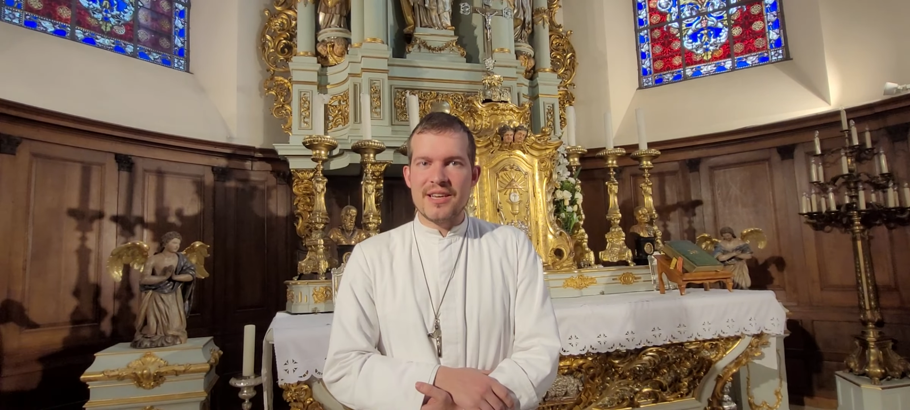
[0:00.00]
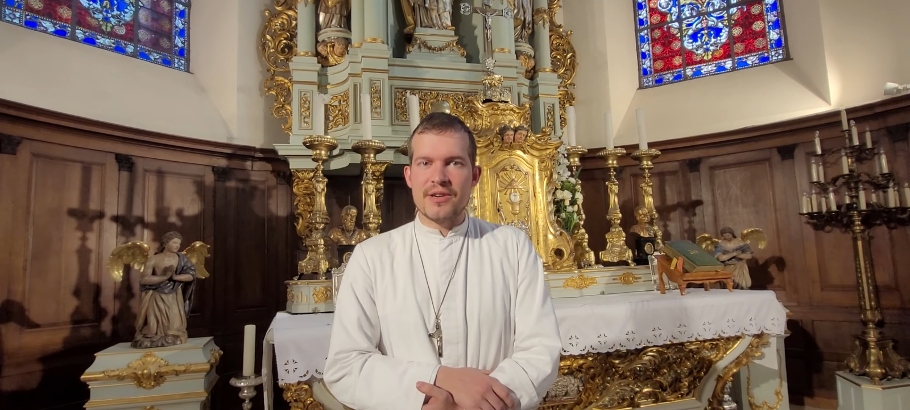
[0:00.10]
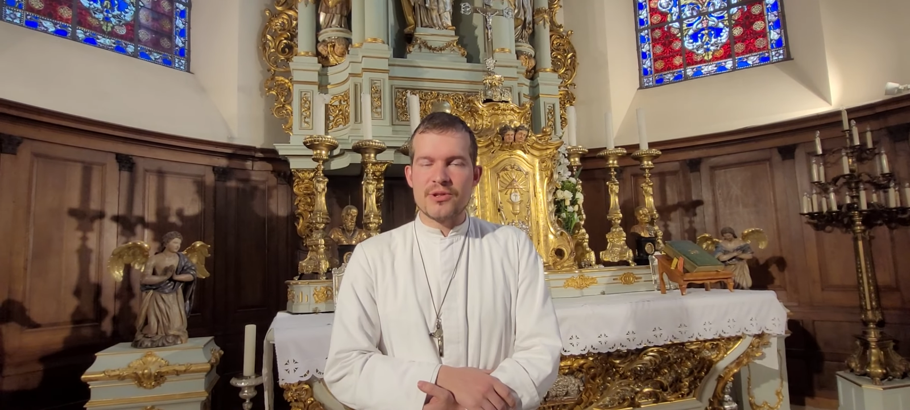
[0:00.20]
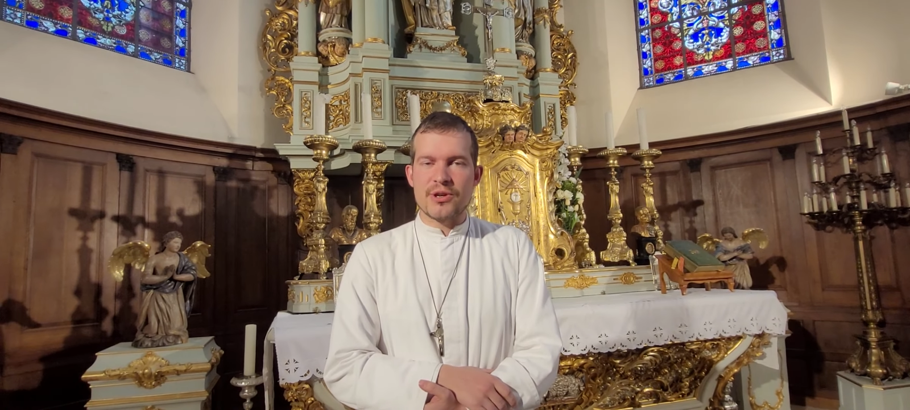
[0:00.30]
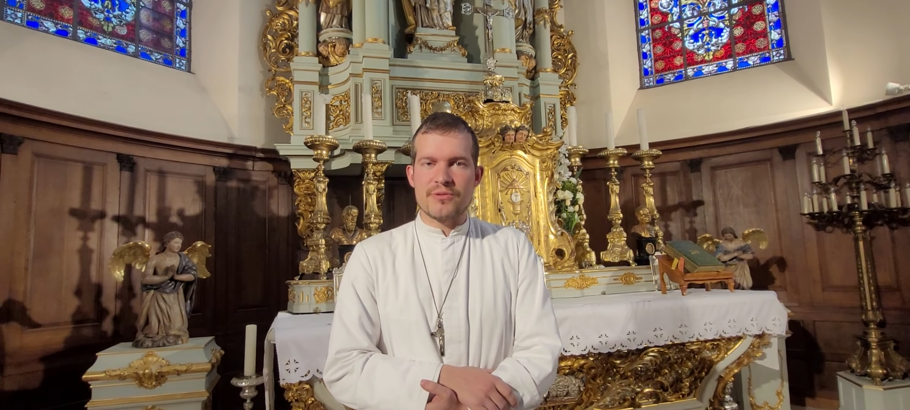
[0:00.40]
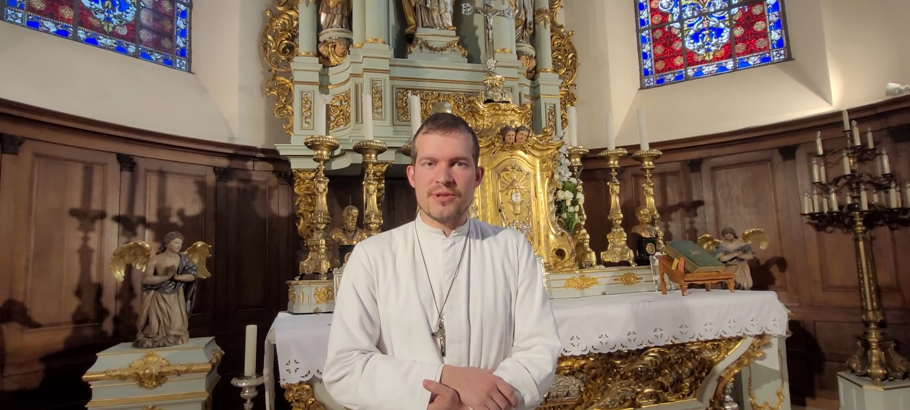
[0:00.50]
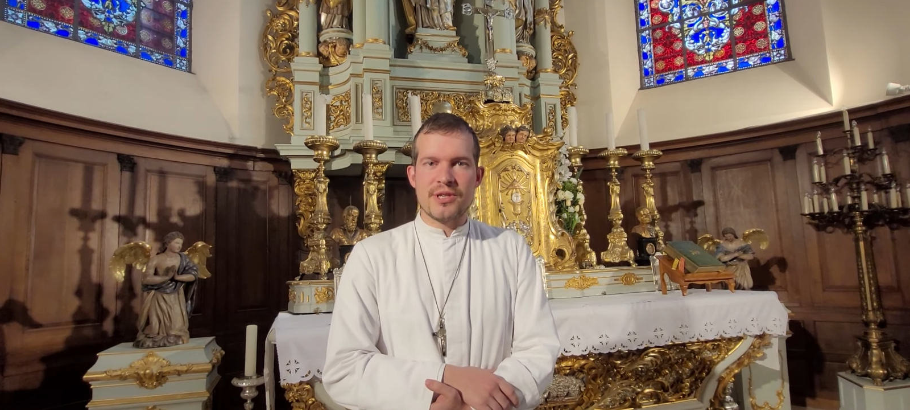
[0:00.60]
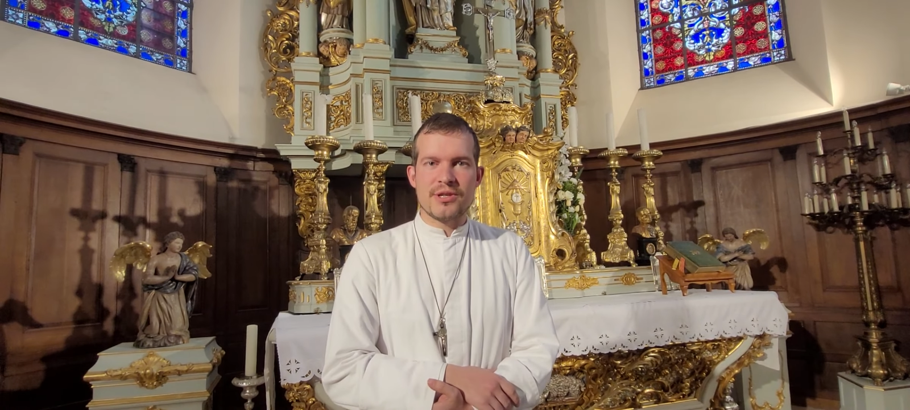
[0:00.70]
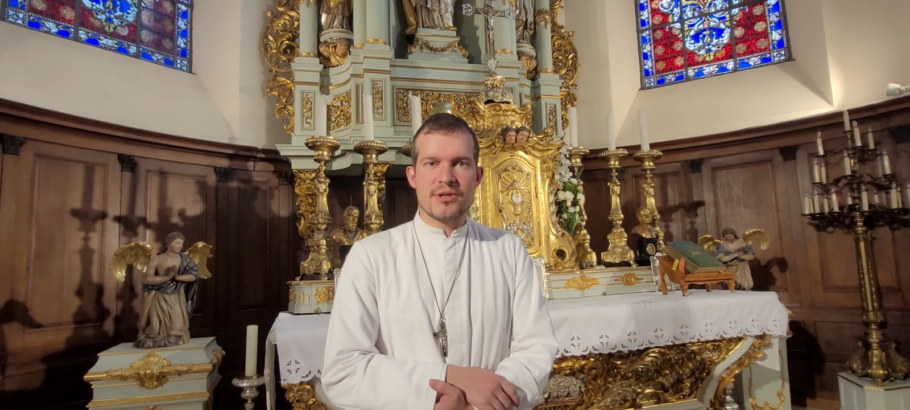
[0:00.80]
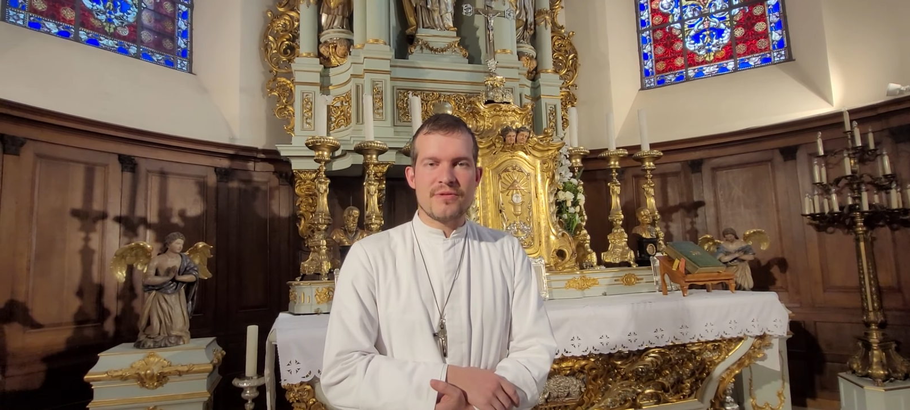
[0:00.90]
et
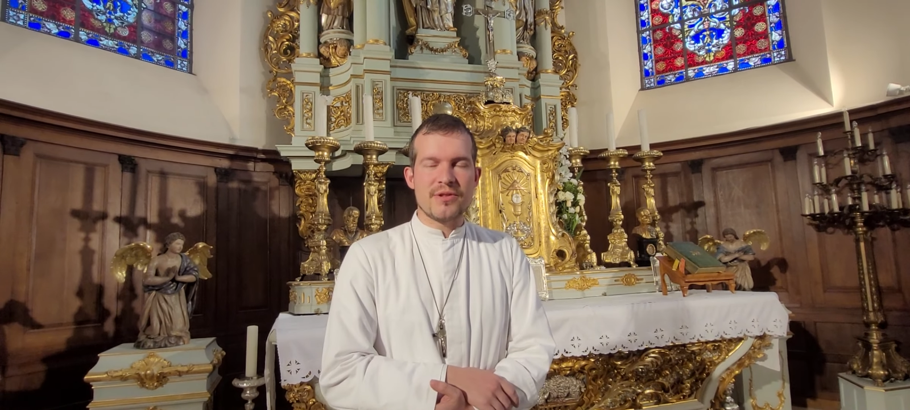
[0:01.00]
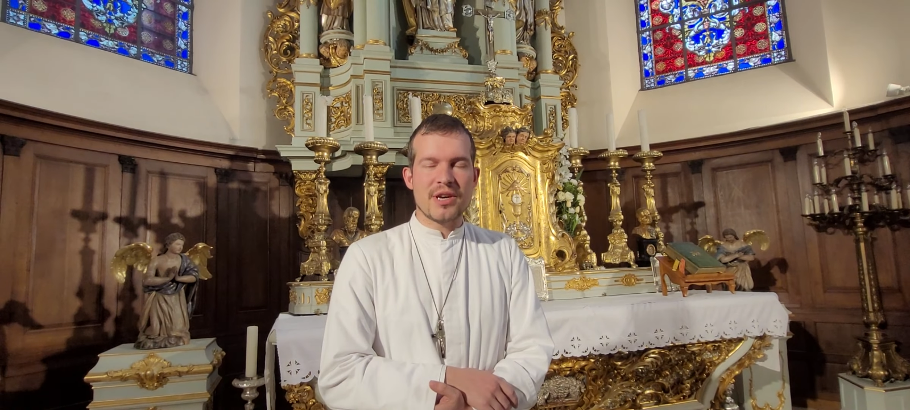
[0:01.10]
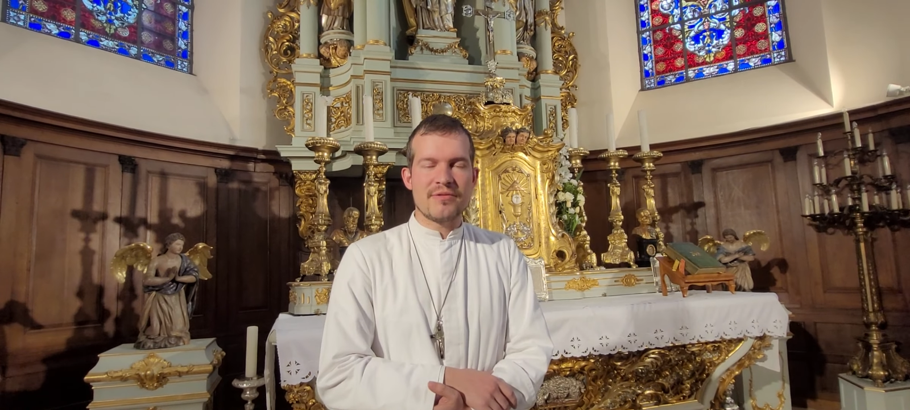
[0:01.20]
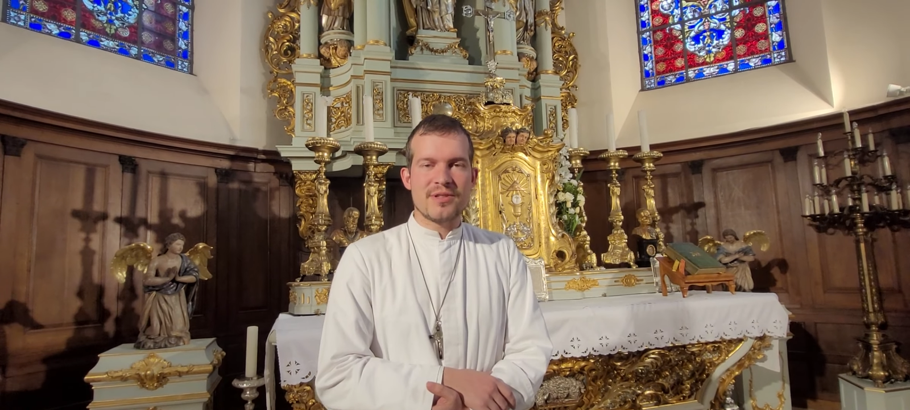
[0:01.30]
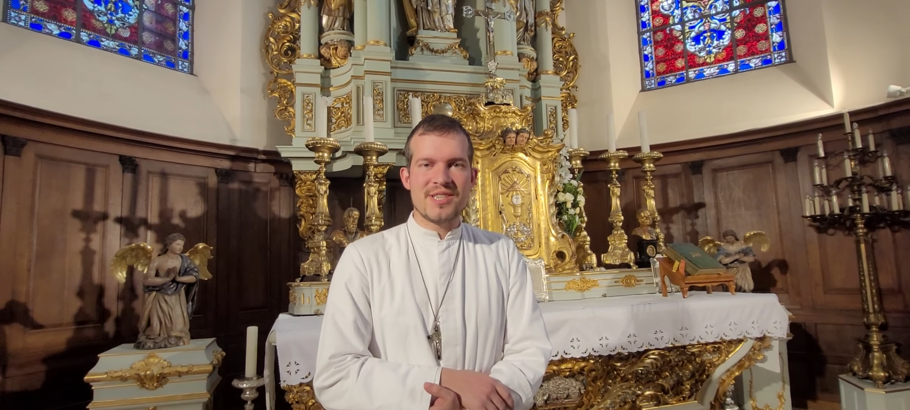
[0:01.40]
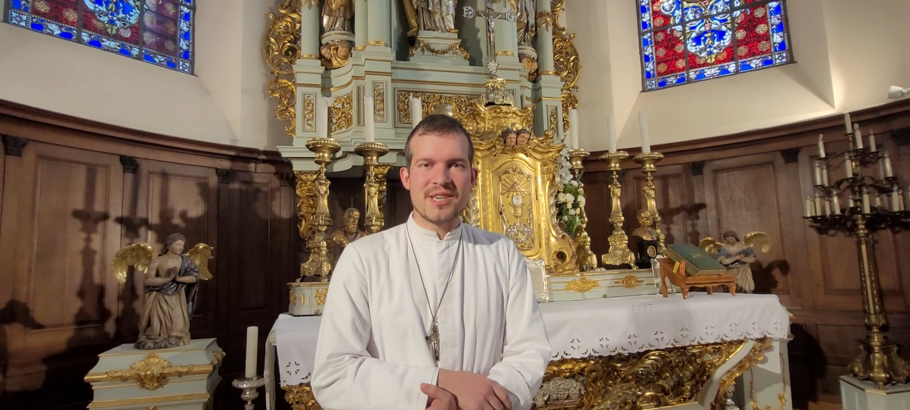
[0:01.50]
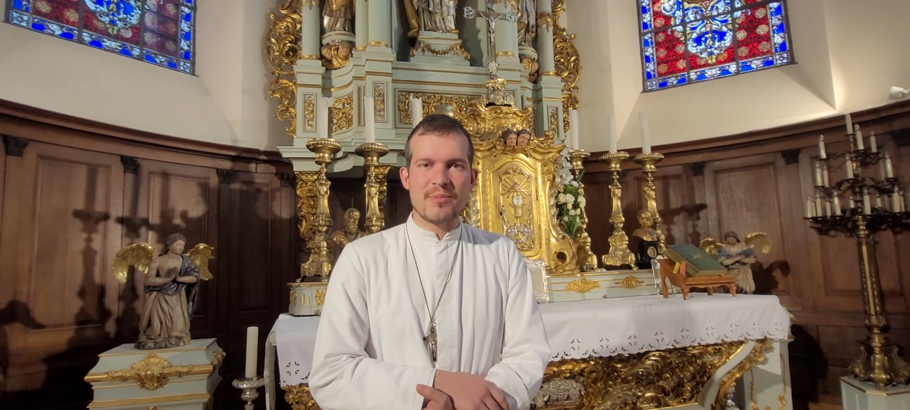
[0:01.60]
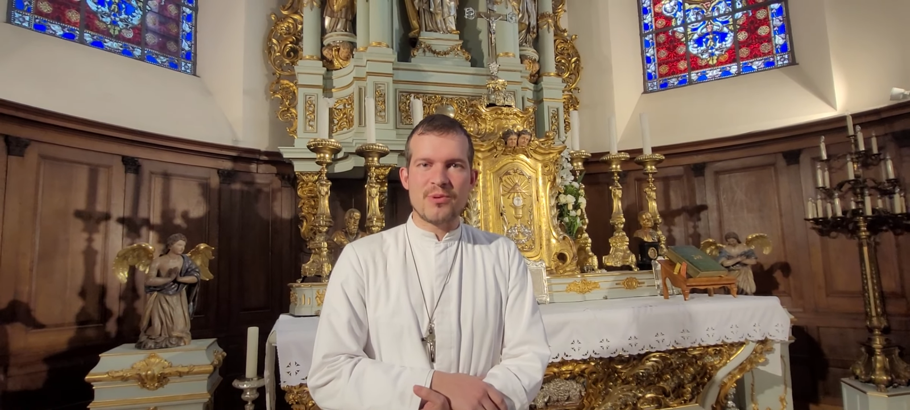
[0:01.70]
aujourd'hui je voudrais vous dire